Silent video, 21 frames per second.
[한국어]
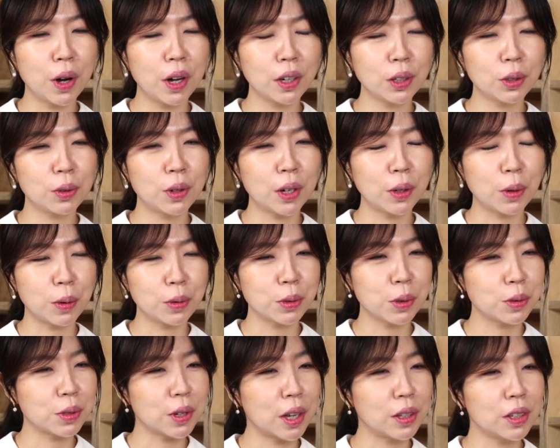하기로 한
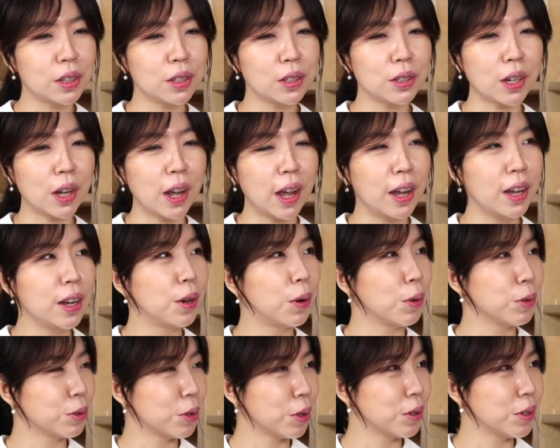건설사는 이제 A
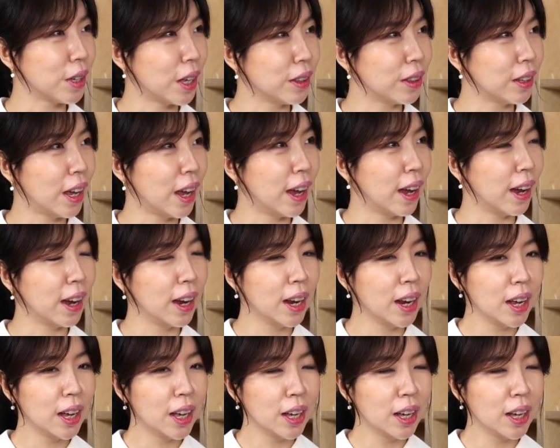건설사인데